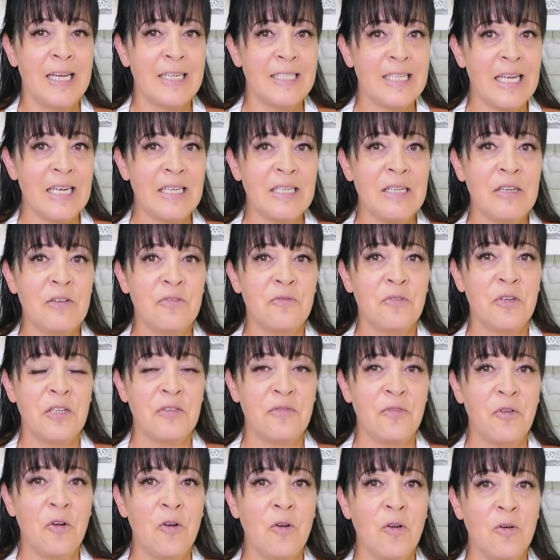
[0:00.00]
Denn für die
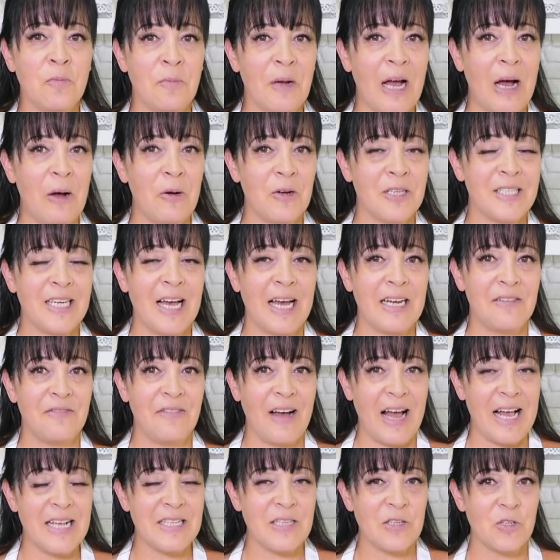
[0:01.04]
Füllung brauche ich eine
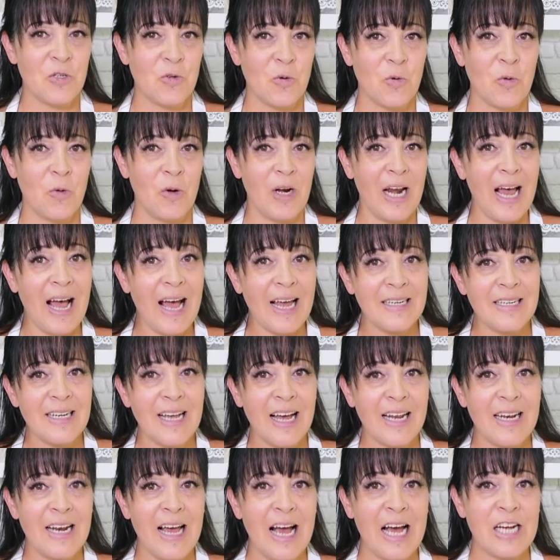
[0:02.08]
weiße
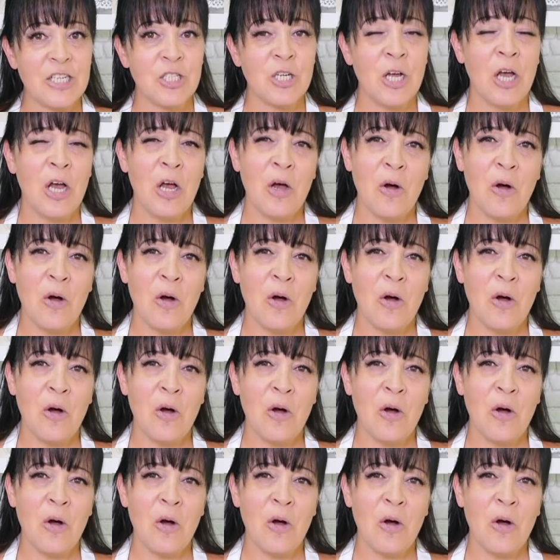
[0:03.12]
Schokoladenganache